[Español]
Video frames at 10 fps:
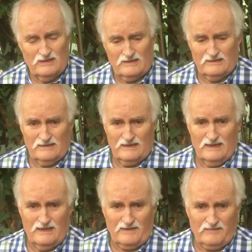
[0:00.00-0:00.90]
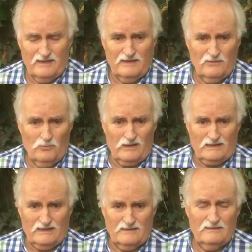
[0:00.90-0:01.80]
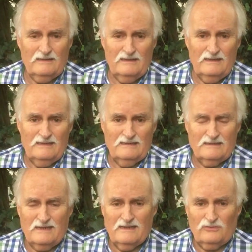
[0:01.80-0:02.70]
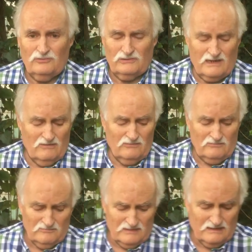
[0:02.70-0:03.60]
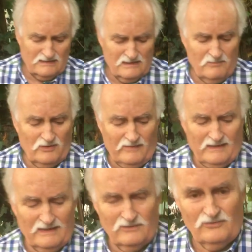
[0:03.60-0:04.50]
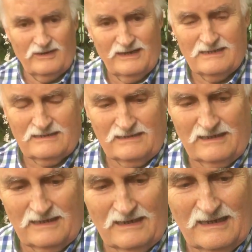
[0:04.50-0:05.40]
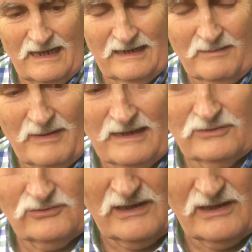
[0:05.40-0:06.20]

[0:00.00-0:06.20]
si el que tenga jardín, huerta, se haya encontrado en esta época del año este animalito